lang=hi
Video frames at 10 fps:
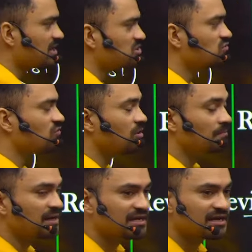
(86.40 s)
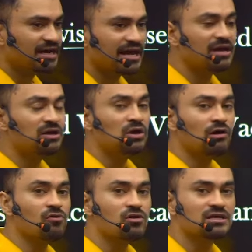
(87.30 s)
जो फॉर्म भरे गए हैं
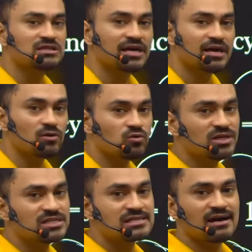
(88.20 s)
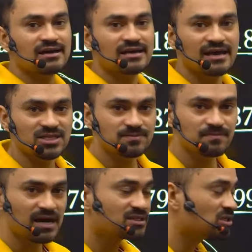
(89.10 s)
वो कितने हैं 19 लाख के
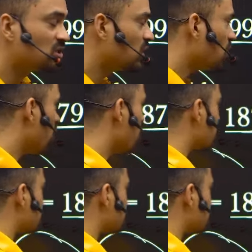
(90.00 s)
आसपास और